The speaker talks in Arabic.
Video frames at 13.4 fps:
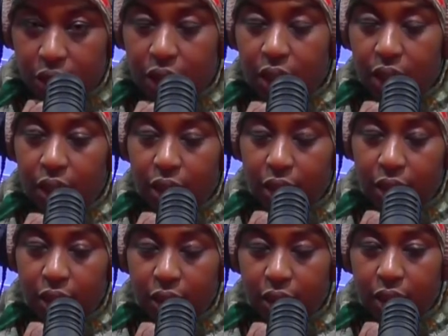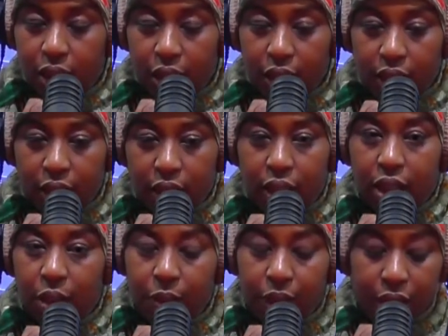اكيد اكيد اللي
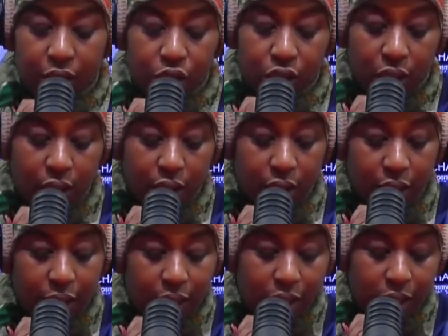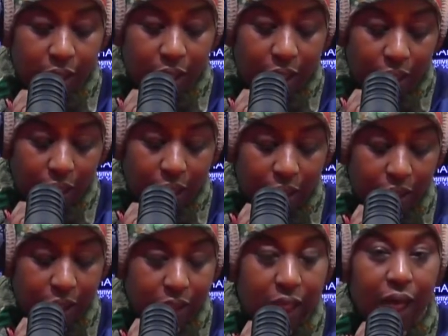كيبغي يدير الشعريه صراحه الله يعطيك
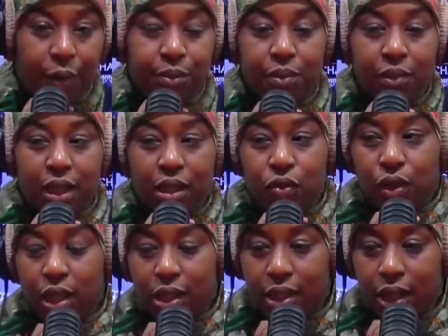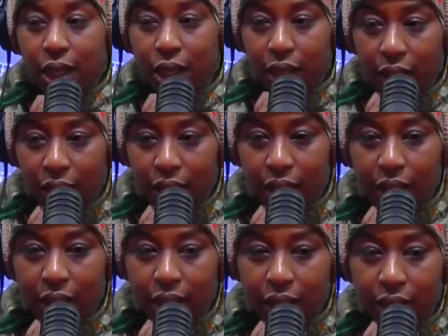أيوة. الصحه تفكرت حريره
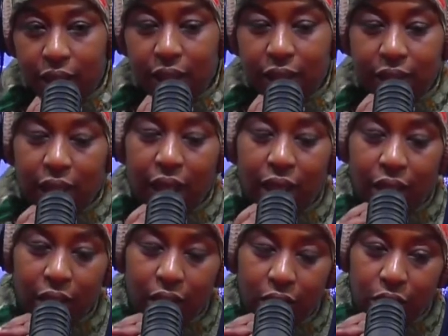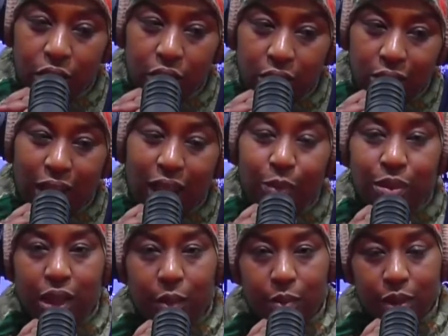انا كدقتها
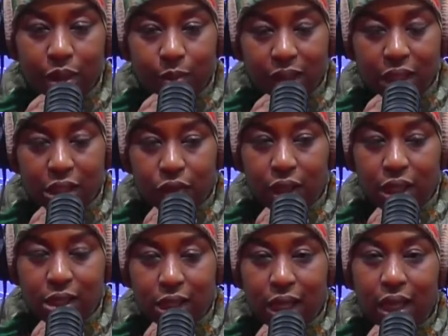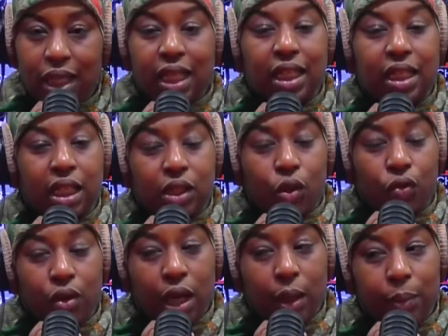صاحبتها من مدينه فاس كيطرطقوا
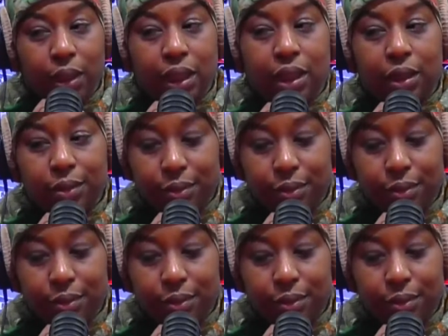فيها البيض